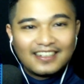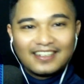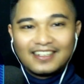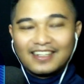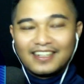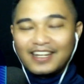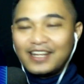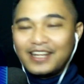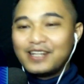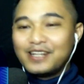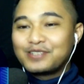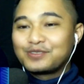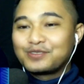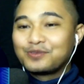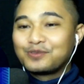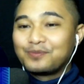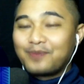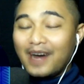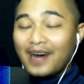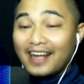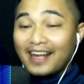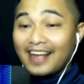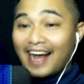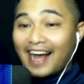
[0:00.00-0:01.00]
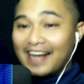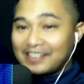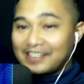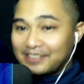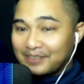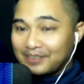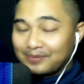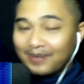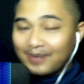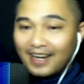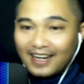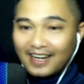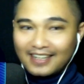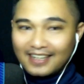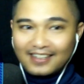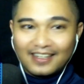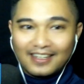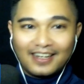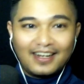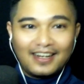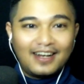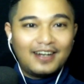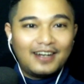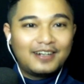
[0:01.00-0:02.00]
Ini sumpah ya asik banget
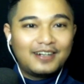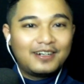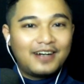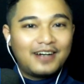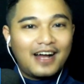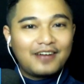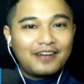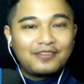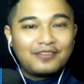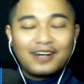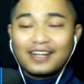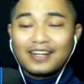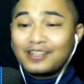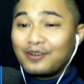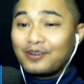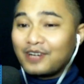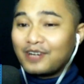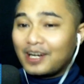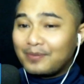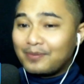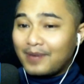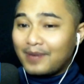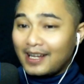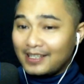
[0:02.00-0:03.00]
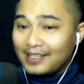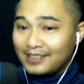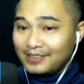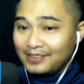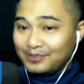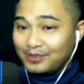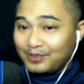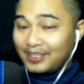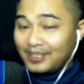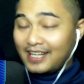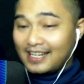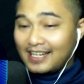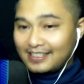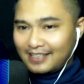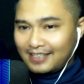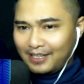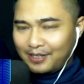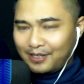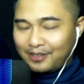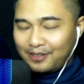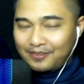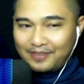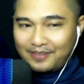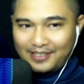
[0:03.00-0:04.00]
ya. Oh, aku nggak tahu kenapa juri nggak
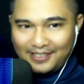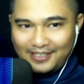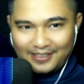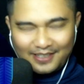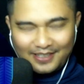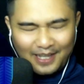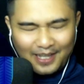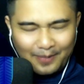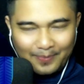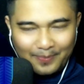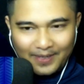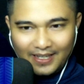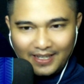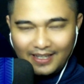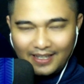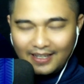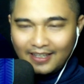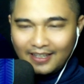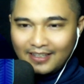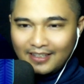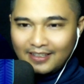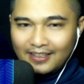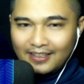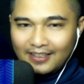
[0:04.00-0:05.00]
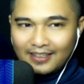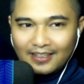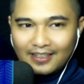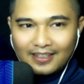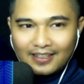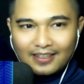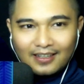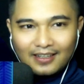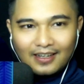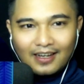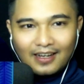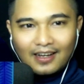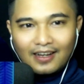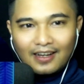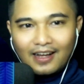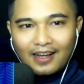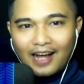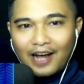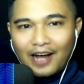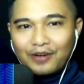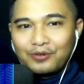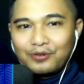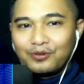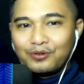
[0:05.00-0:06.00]
standing ovation tapi
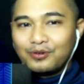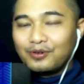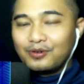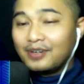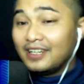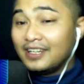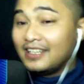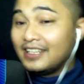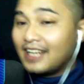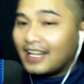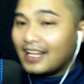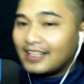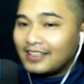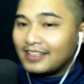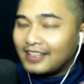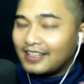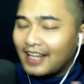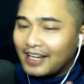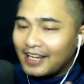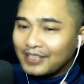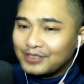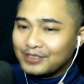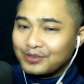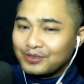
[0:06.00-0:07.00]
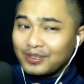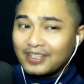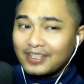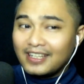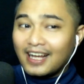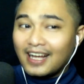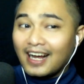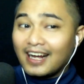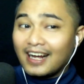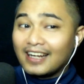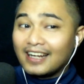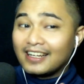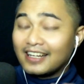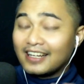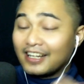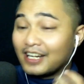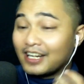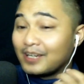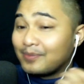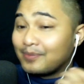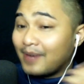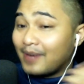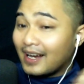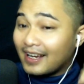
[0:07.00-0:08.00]
aku lihat dari juri yang
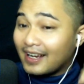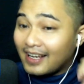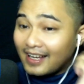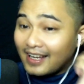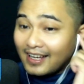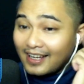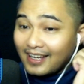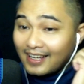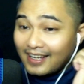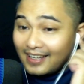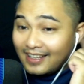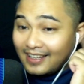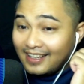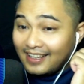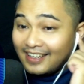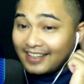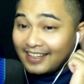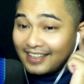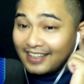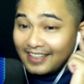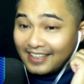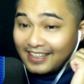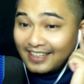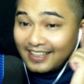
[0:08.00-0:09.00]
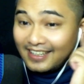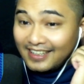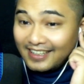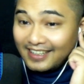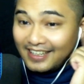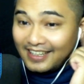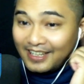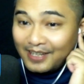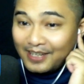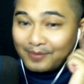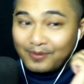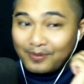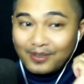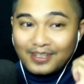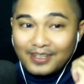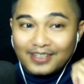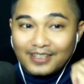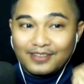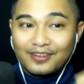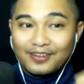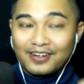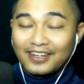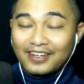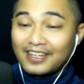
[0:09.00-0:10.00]
dengerin pakai ini nih ear
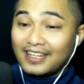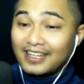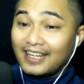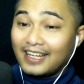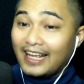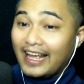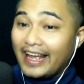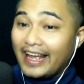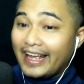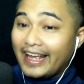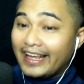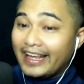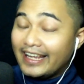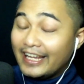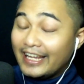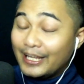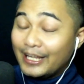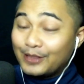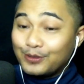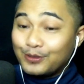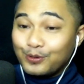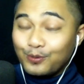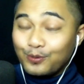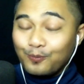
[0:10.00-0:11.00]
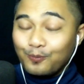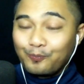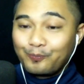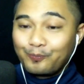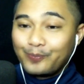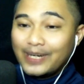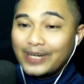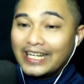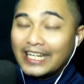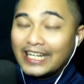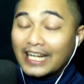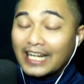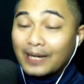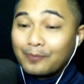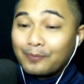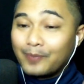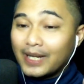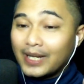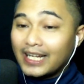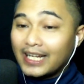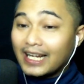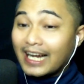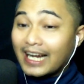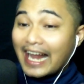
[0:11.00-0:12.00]
monitor nih itu
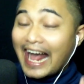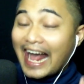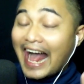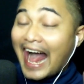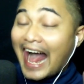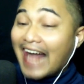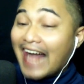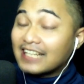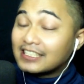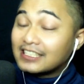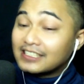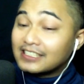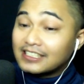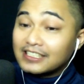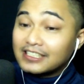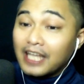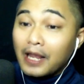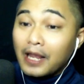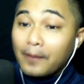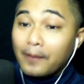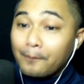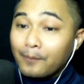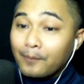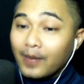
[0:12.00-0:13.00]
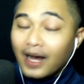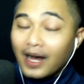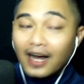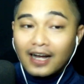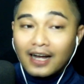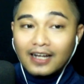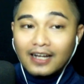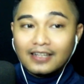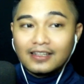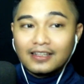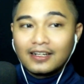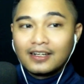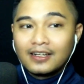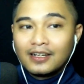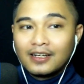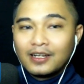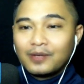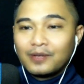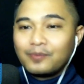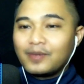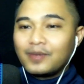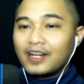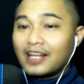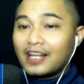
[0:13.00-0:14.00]
bener-bener asik banget
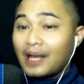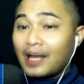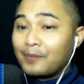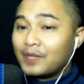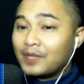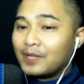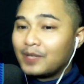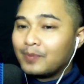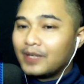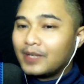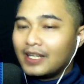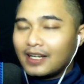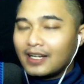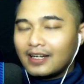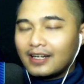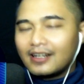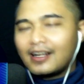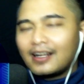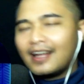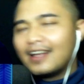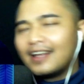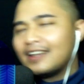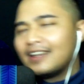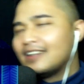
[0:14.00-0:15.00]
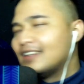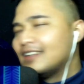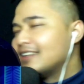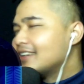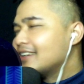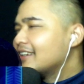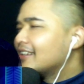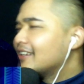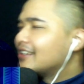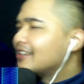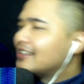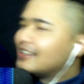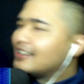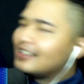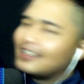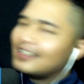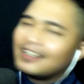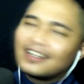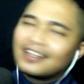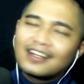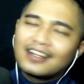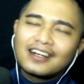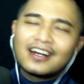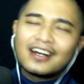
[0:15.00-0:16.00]
mereka bener-bener kayak
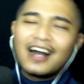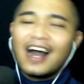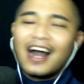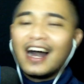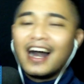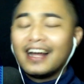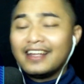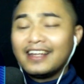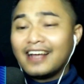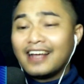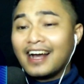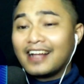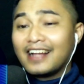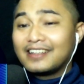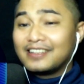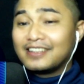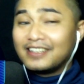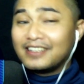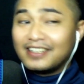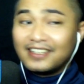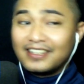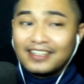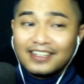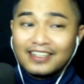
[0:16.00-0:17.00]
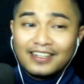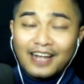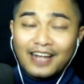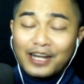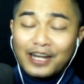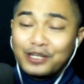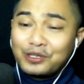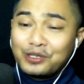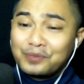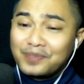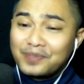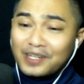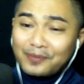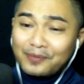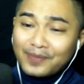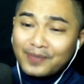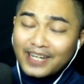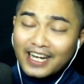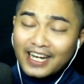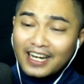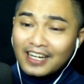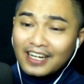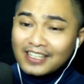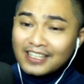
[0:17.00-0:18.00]
gini-gini hayati dan itu
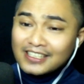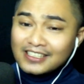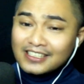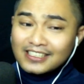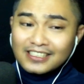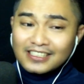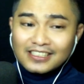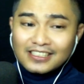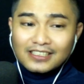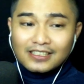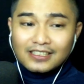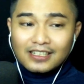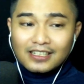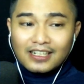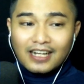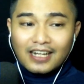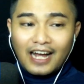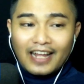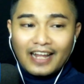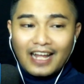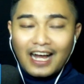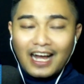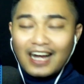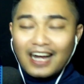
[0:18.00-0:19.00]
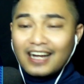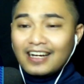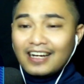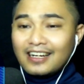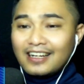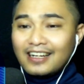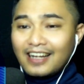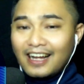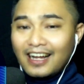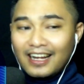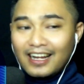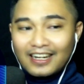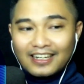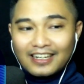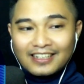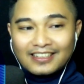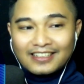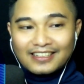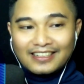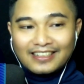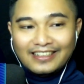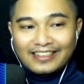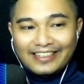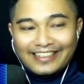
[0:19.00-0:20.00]
bener-bener kayak
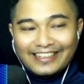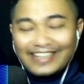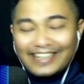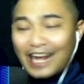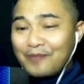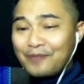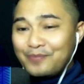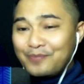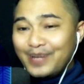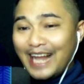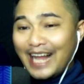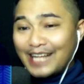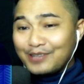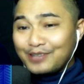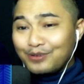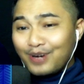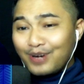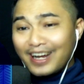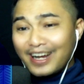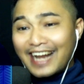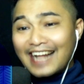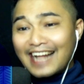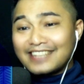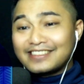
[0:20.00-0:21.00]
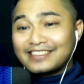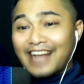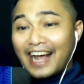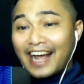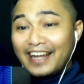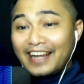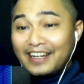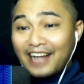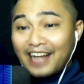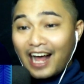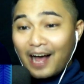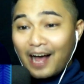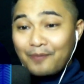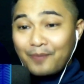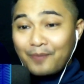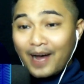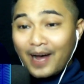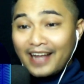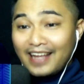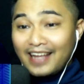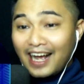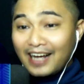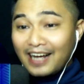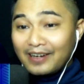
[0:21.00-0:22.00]
Nabila tuh ngerasain
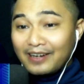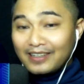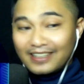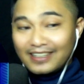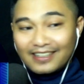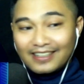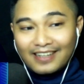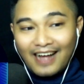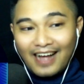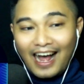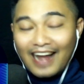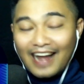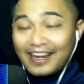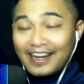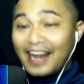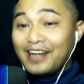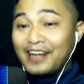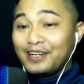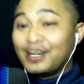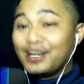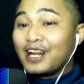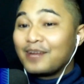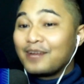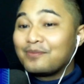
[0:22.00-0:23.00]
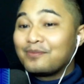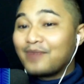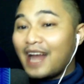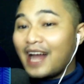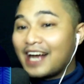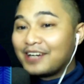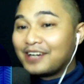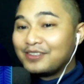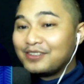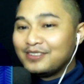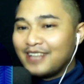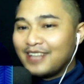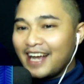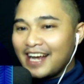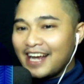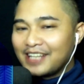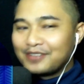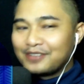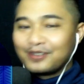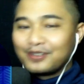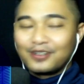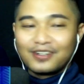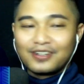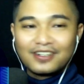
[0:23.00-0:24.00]
apa yang ada di dalam lagunya
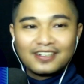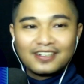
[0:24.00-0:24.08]
gitu loh.